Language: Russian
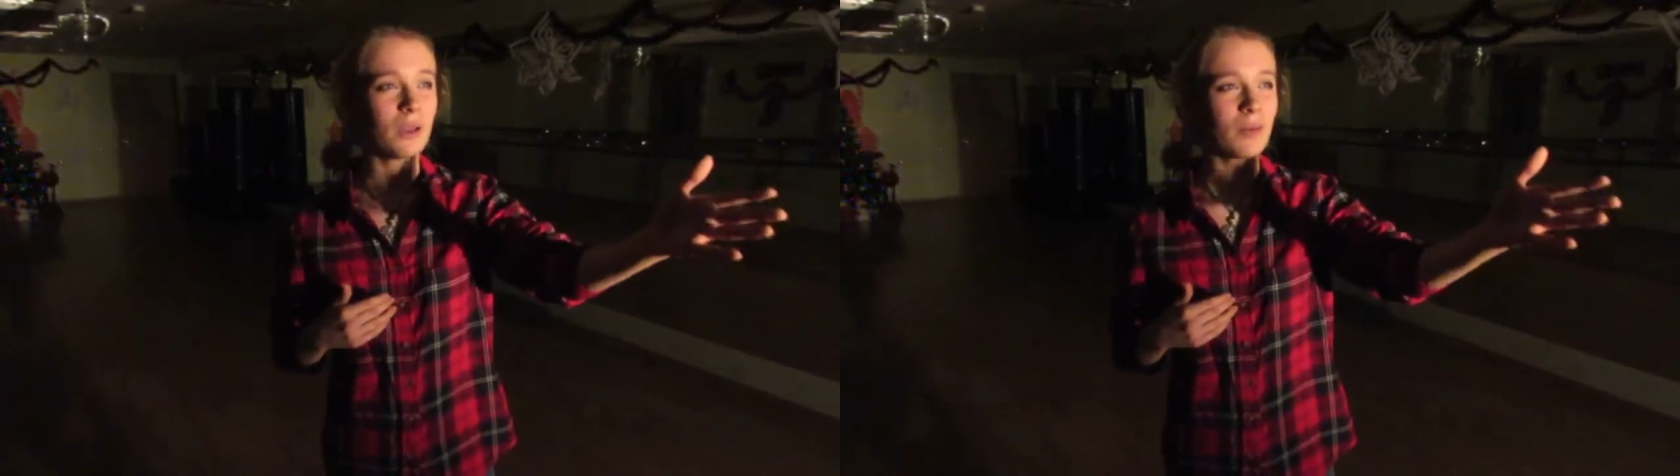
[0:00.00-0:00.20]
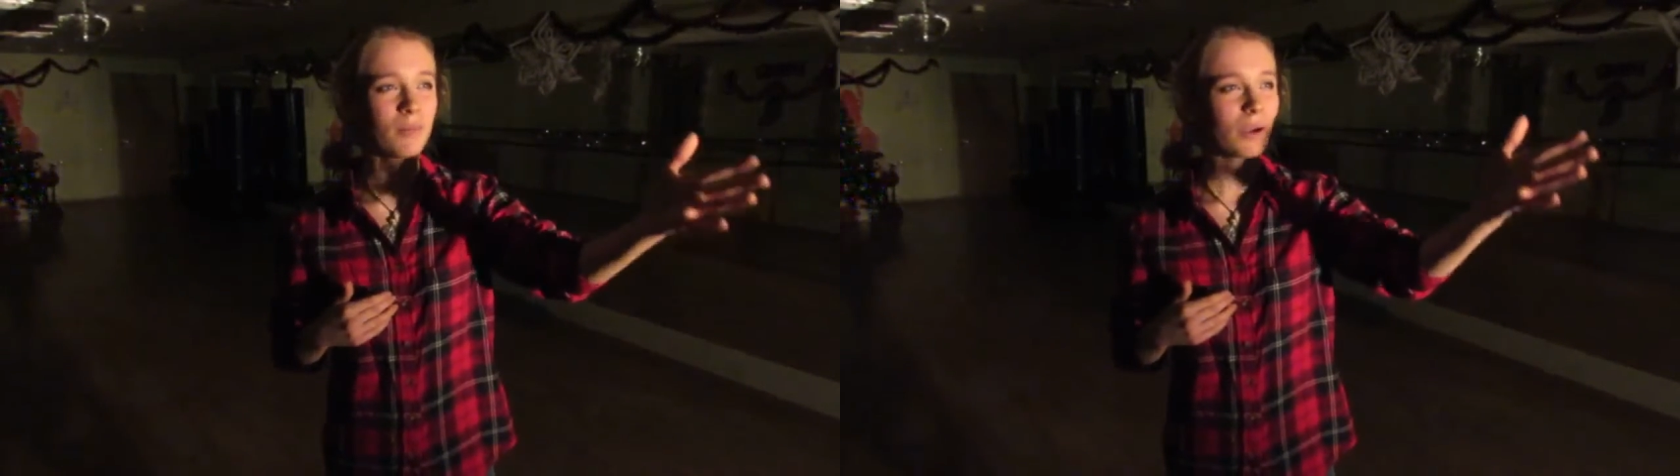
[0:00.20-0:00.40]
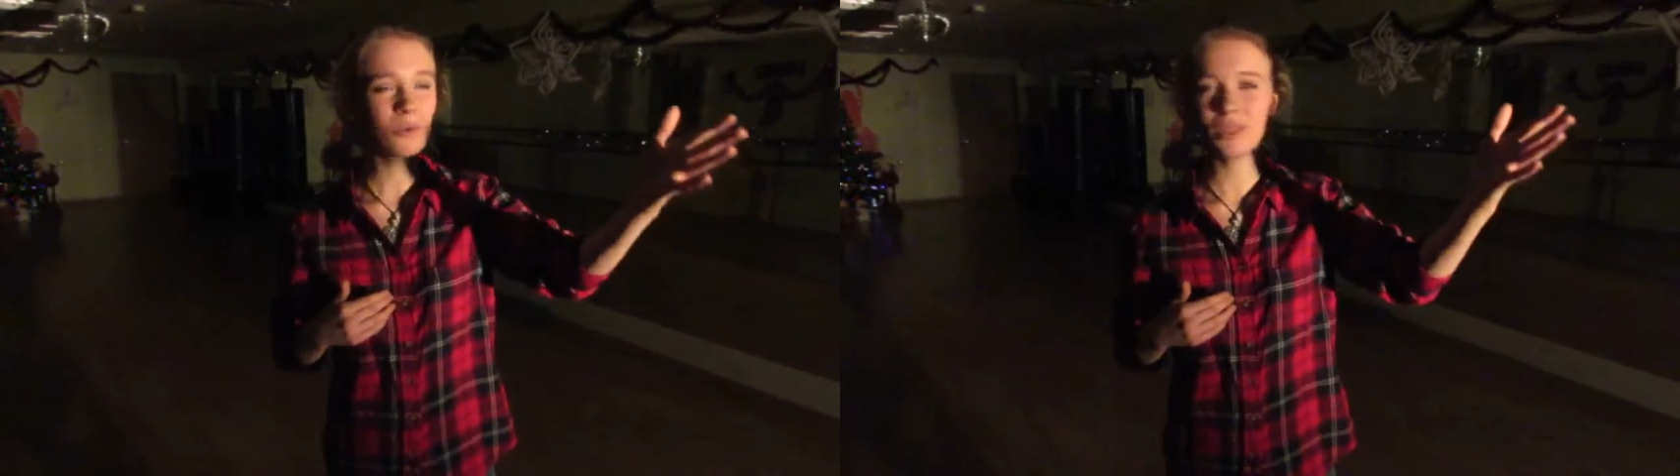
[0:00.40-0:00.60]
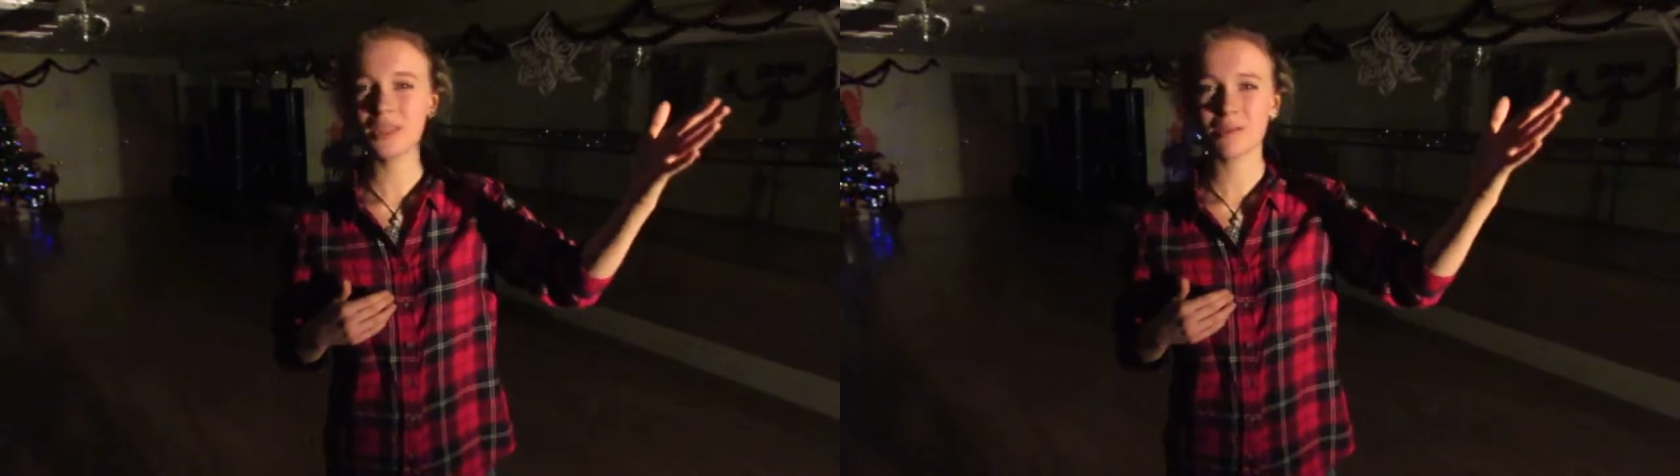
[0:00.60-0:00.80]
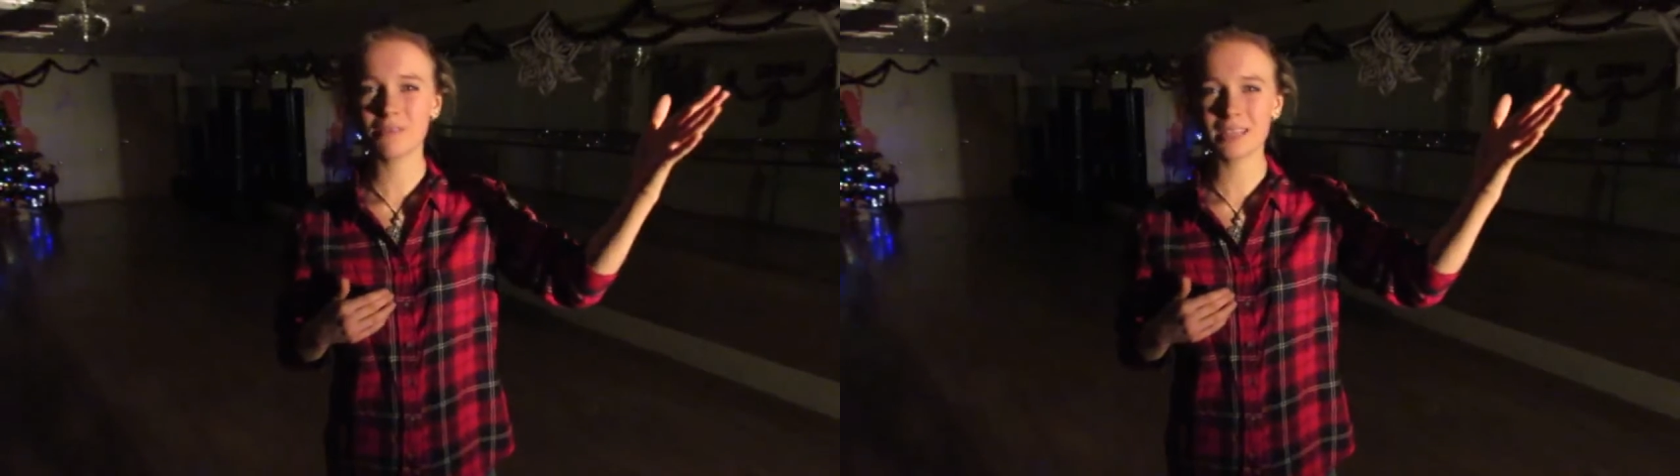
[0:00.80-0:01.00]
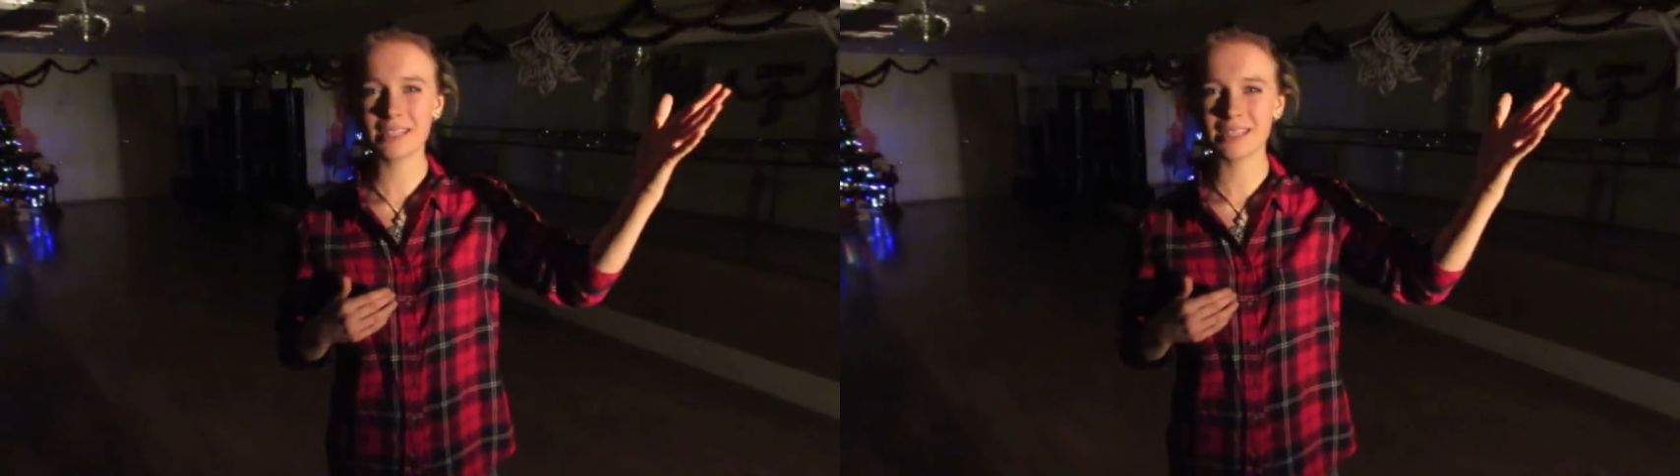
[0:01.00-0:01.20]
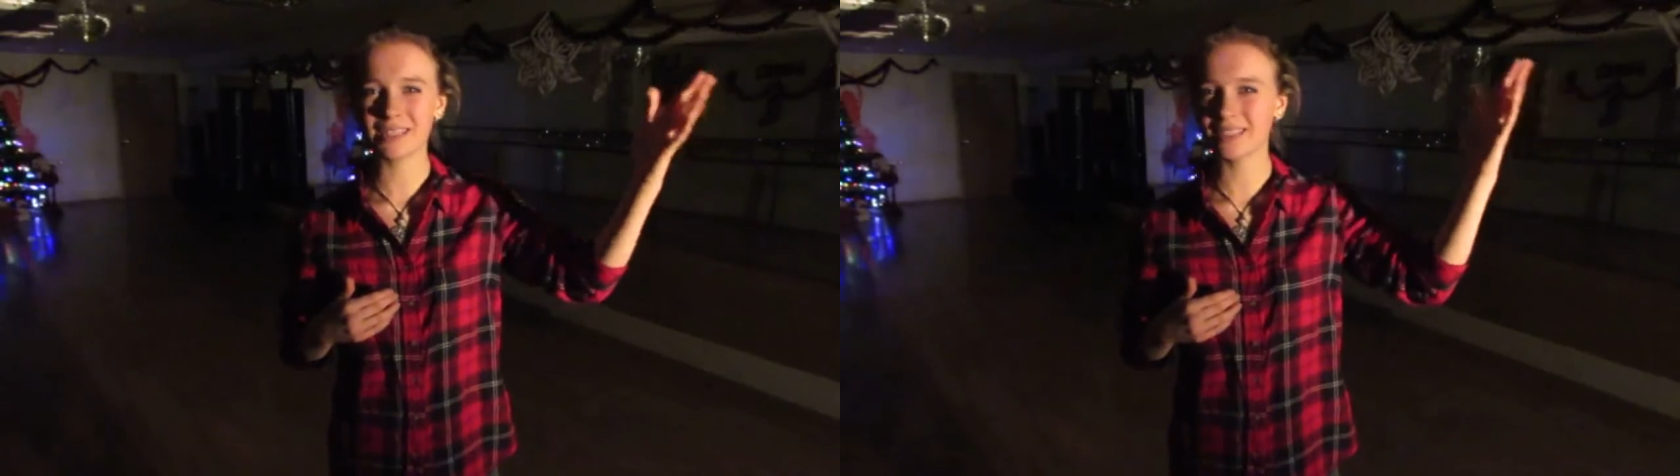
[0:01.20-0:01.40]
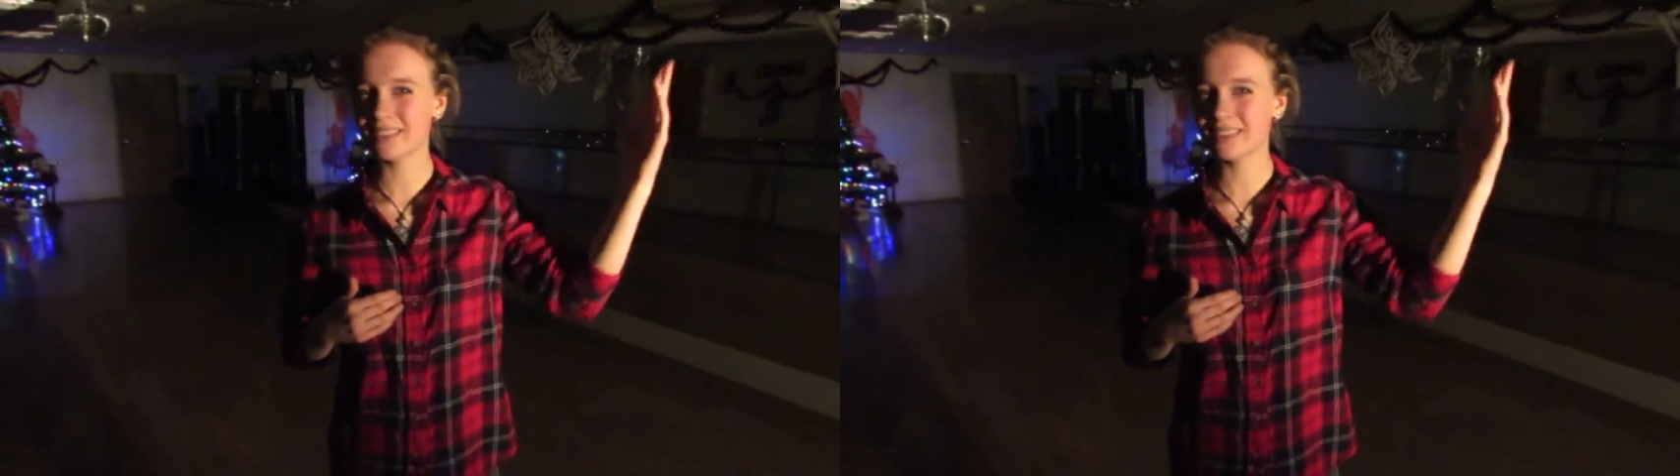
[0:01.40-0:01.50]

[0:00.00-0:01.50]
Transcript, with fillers: покуда нам весело,